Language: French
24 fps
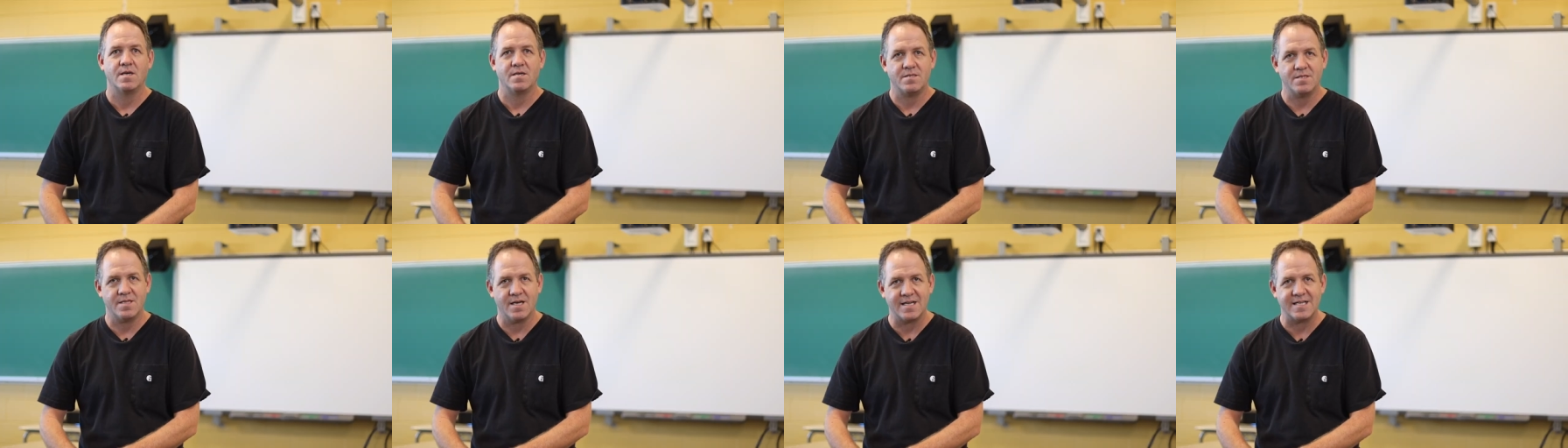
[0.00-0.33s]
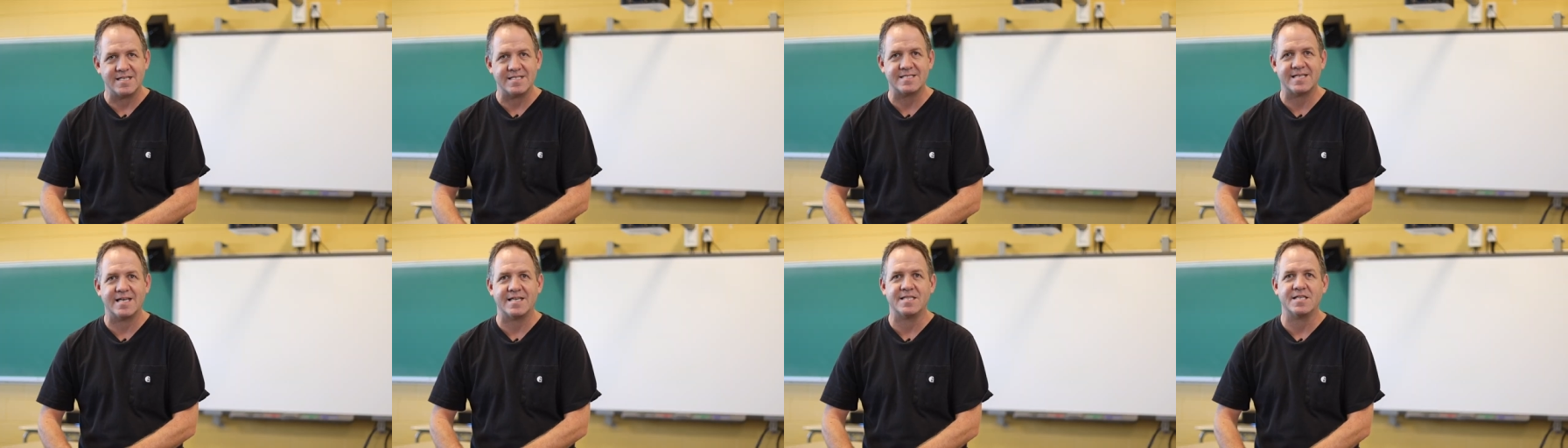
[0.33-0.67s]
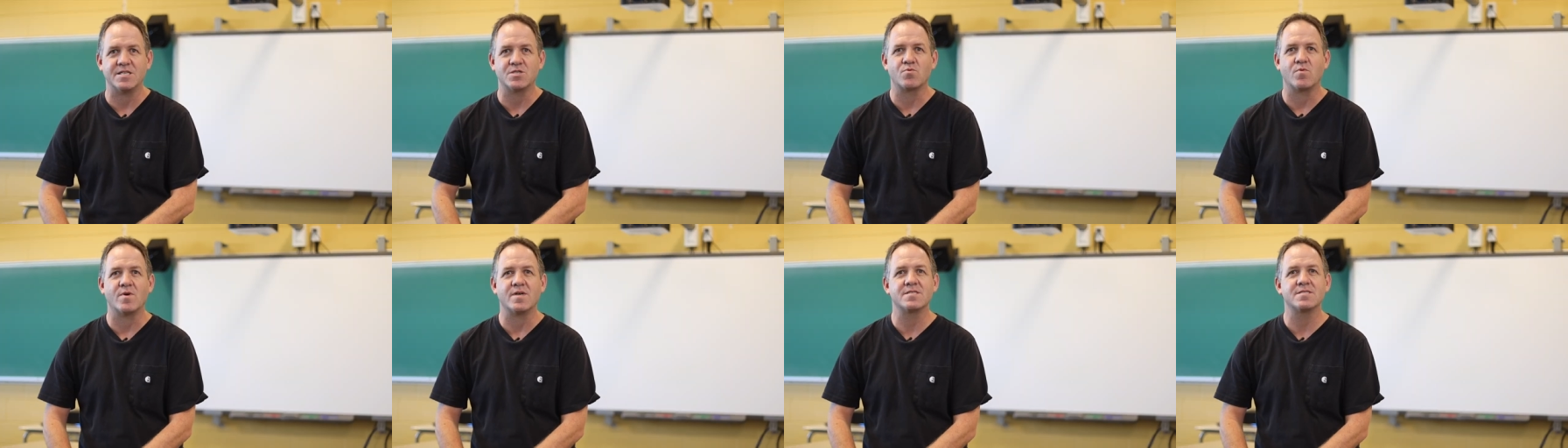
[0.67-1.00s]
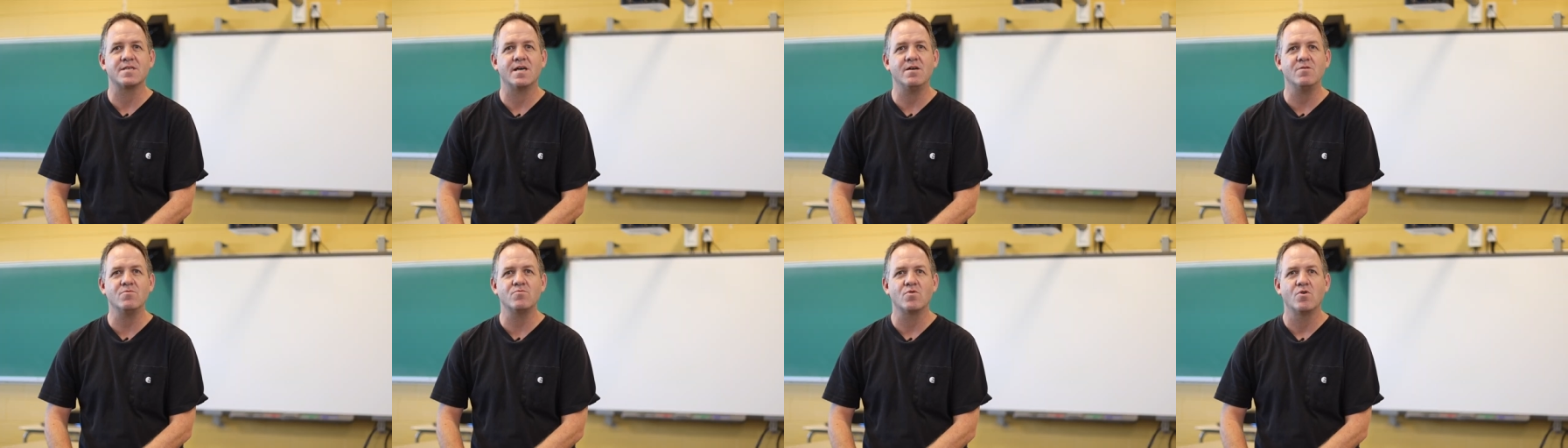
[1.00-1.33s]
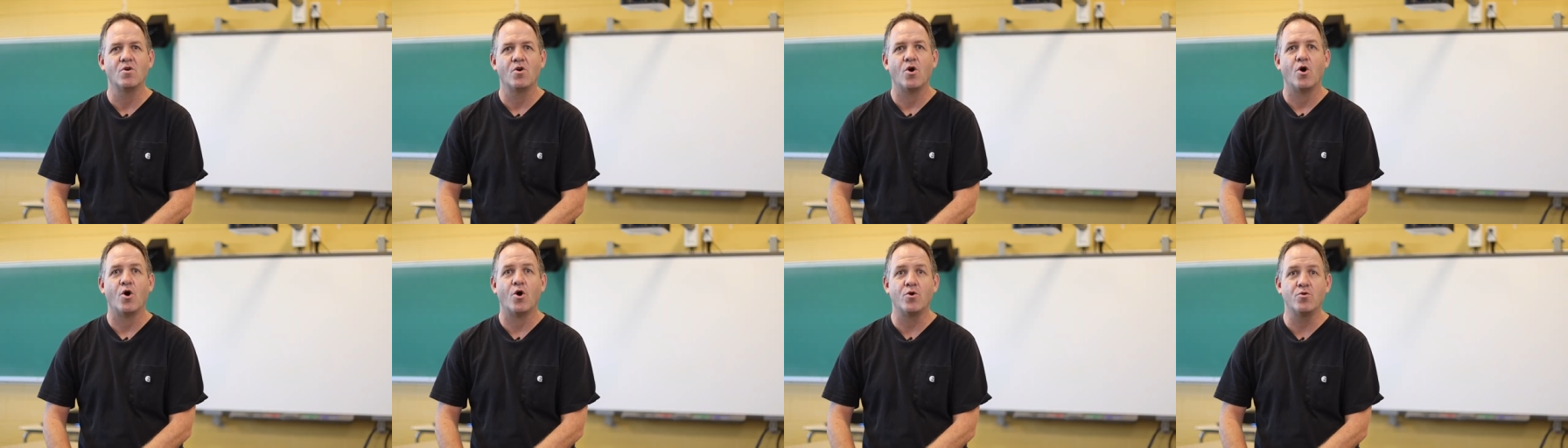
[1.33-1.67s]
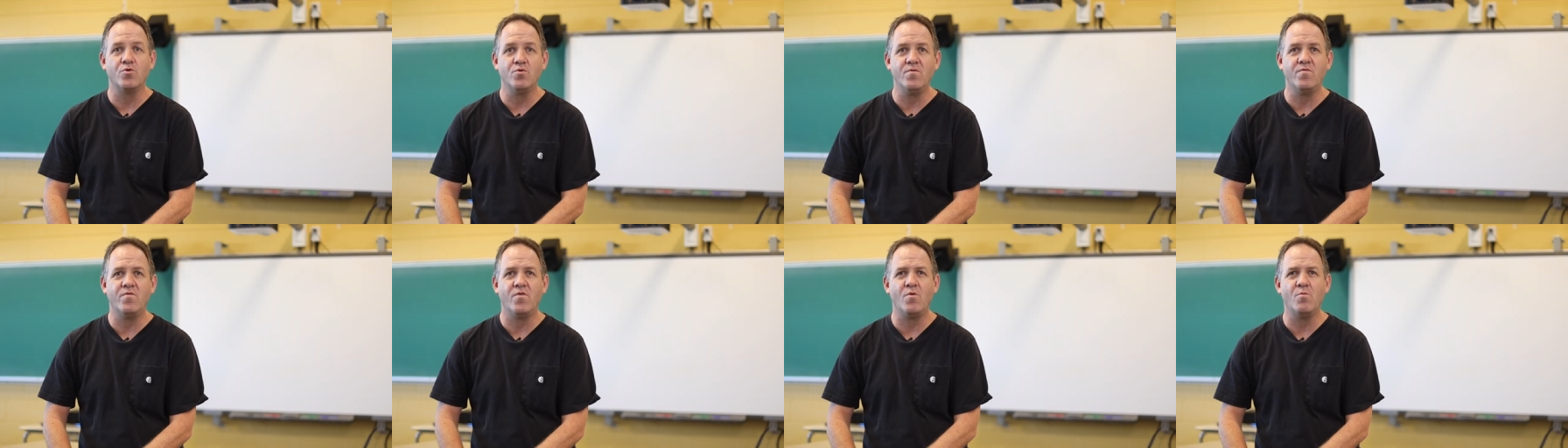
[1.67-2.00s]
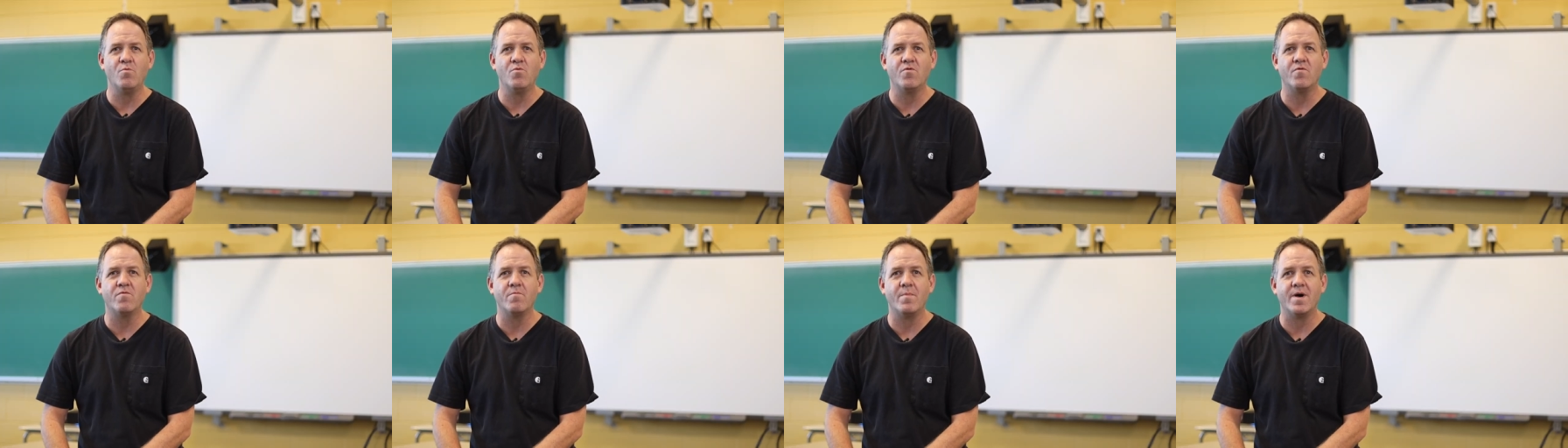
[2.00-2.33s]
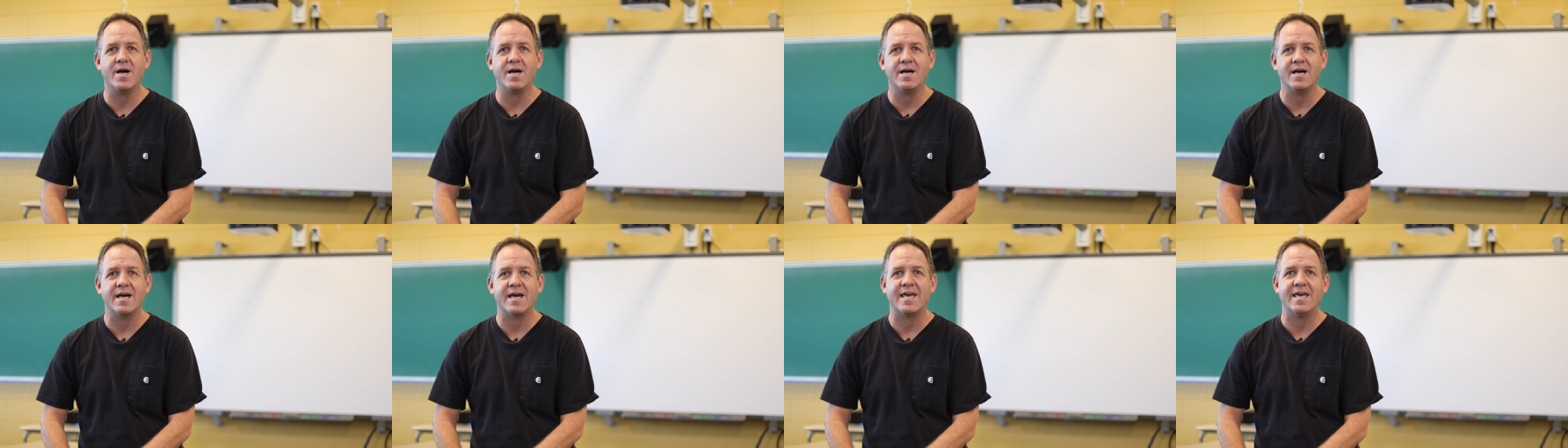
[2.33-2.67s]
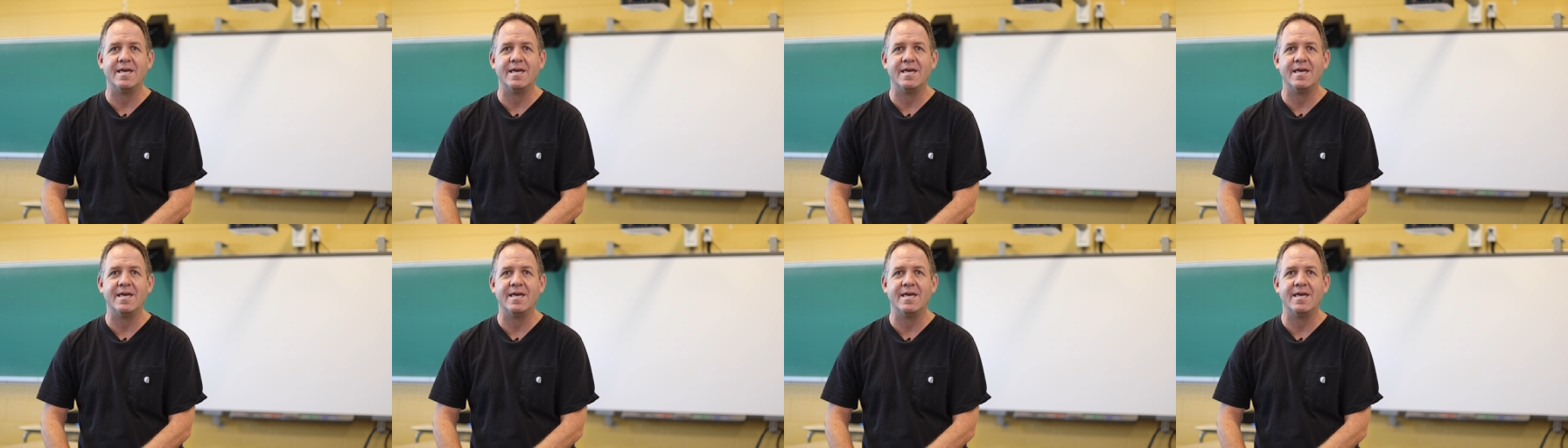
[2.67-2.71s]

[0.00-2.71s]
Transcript: Dans les années 60, un nouveau mouvement